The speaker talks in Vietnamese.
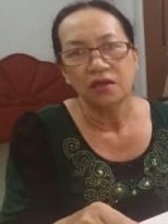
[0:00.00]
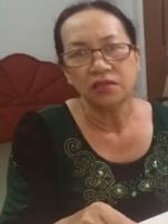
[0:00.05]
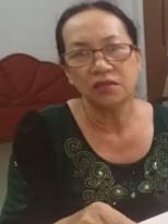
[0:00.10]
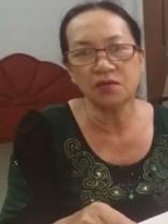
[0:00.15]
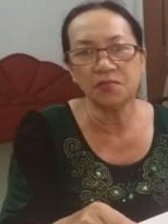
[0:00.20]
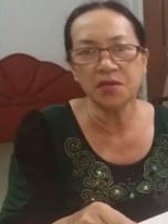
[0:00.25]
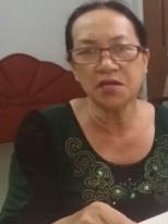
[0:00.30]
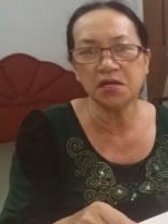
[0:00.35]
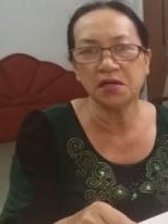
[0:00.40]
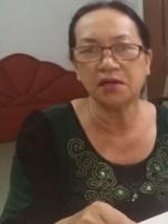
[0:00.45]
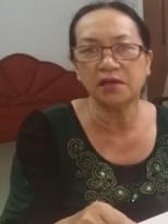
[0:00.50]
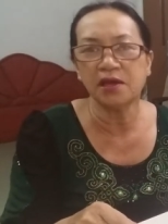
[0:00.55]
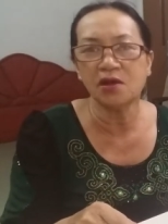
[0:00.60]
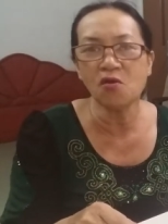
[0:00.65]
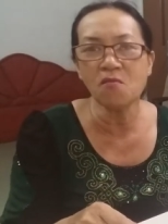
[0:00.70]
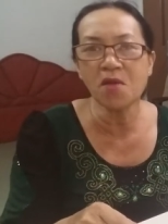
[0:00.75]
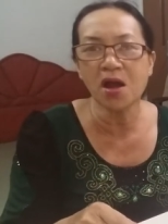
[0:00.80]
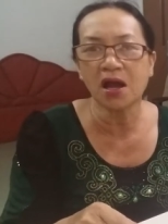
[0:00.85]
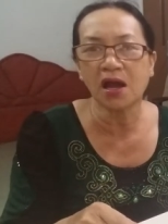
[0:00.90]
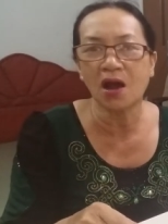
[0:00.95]
chứ bây giờ
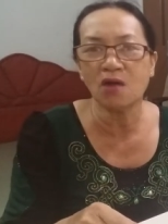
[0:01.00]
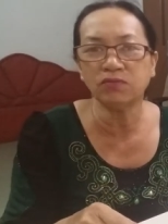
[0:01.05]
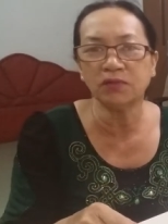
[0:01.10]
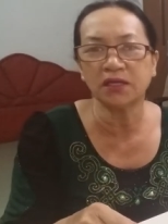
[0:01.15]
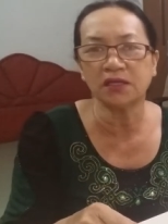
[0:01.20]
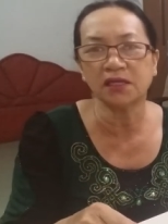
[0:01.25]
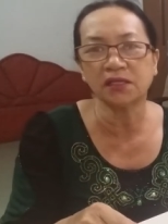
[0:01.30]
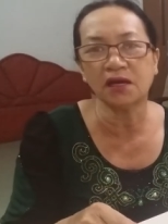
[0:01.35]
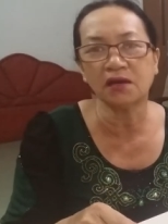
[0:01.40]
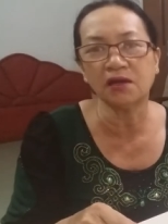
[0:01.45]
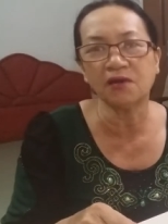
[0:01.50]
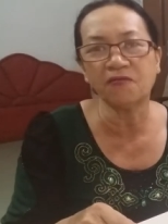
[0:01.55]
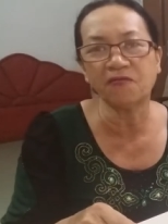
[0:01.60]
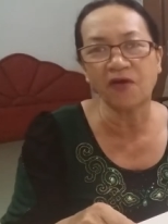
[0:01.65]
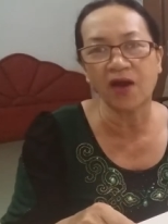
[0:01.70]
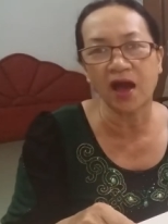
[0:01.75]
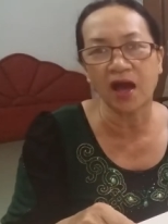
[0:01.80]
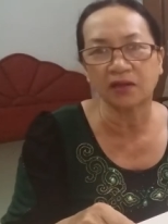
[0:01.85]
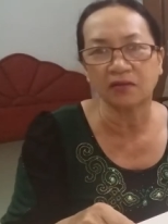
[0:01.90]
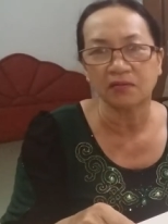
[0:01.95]
nếu mà không thì nó tới nó
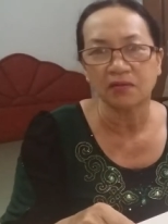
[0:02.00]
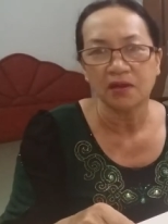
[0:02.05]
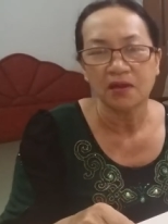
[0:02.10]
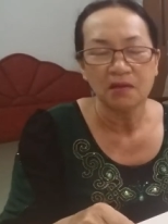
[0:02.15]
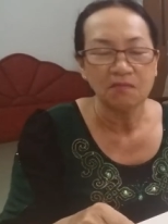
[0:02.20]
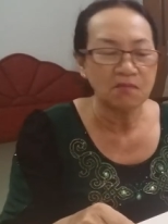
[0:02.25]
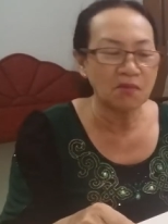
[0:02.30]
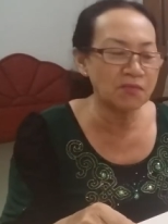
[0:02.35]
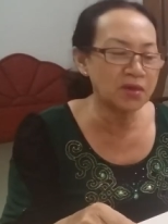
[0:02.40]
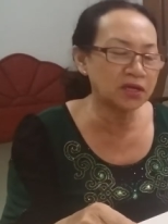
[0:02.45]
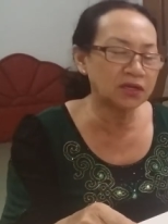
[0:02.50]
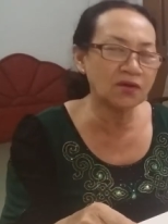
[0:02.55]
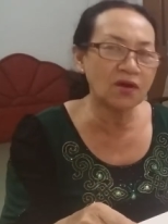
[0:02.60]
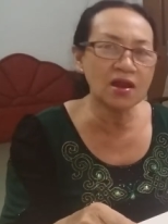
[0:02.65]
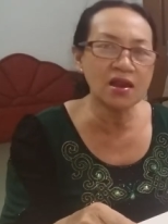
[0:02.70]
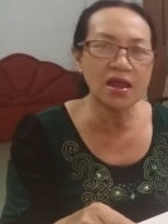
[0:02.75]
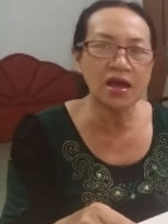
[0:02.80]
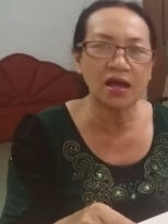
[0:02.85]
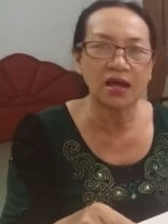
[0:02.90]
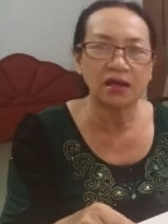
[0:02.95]
phạt mà mình
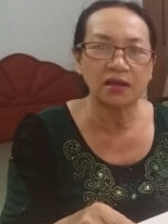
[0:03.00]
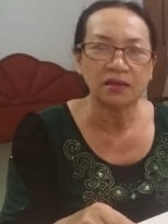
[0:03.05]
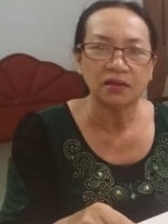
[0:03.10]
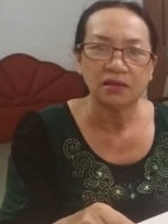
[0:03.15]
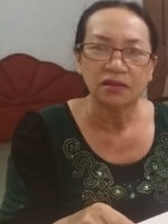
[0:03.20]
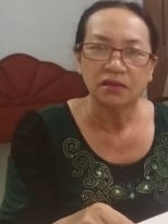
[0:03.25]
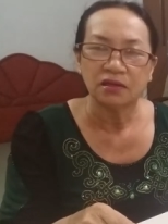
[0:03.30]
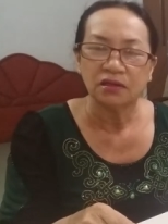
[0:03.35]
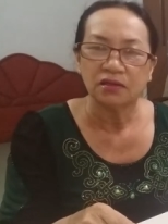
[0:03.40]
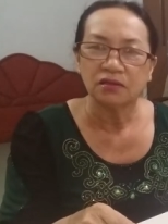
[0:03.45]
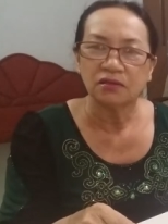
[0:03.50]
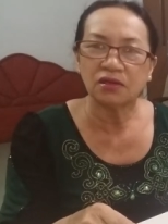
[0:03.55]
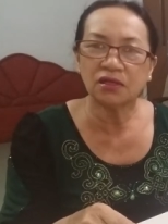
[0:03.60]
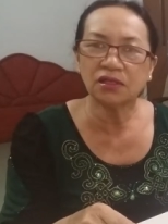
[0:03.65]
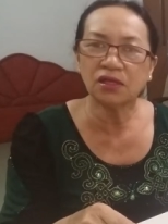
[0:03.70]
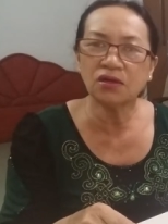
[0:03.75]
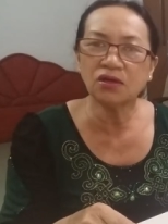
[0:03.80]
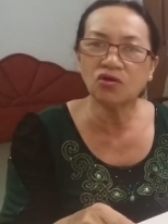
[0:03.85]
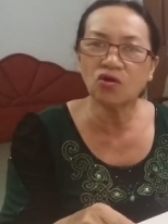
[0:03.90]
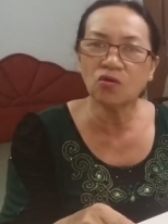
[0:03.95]
nói là
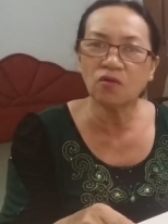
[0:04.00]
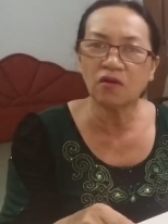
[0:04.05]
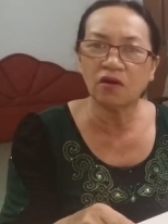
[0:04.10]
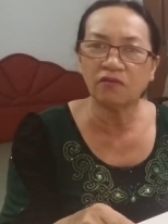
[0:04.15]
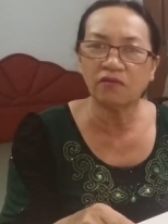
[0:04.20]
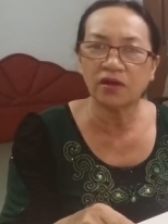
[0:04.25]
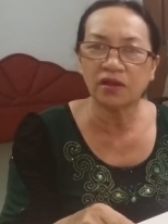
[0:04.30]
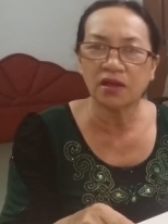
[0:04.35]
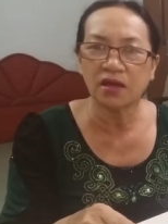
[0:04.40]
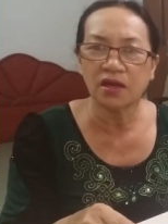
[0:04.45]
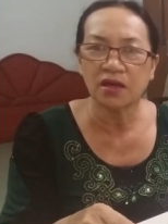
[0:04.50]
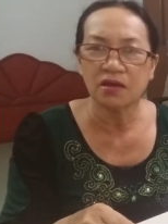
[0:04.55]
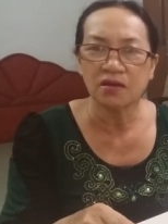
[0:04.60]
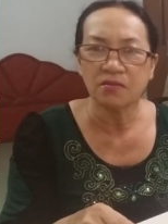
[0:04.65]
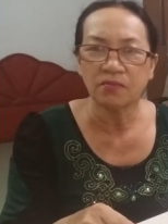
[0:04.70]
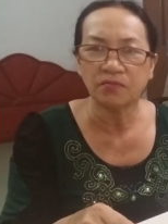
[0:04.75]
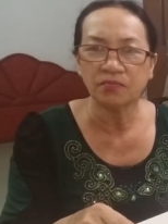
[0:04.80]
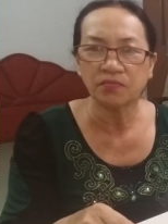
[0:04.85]
nó tới cô ở vậy này